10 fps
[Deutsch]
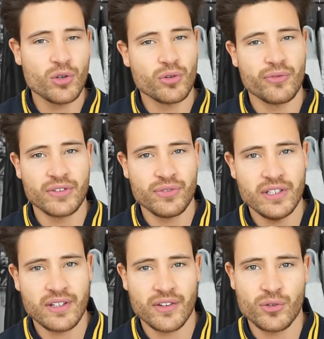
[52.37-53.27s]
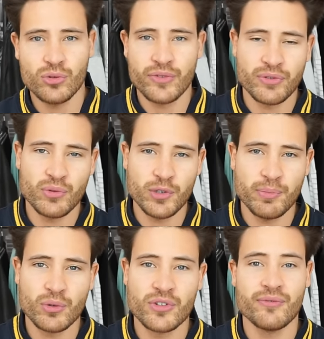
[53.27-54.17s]
geguckt, was finde ich ganz gut, was würde ich
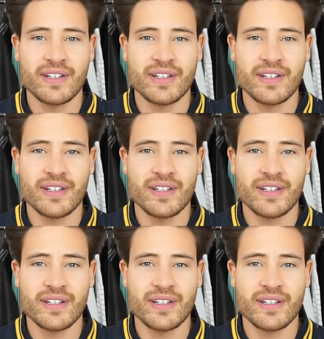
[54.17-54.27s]
benutzen,